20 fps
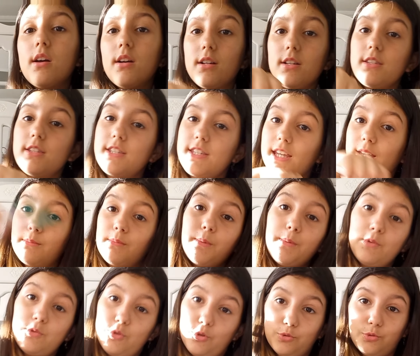Hızlı çekimde
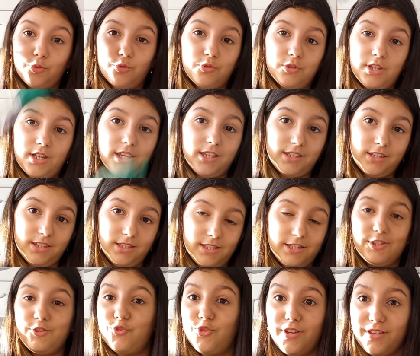beni çok düşünerek
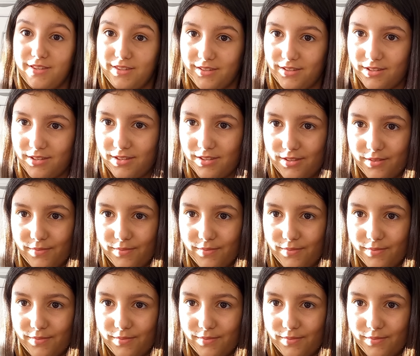izleyeceksiniz.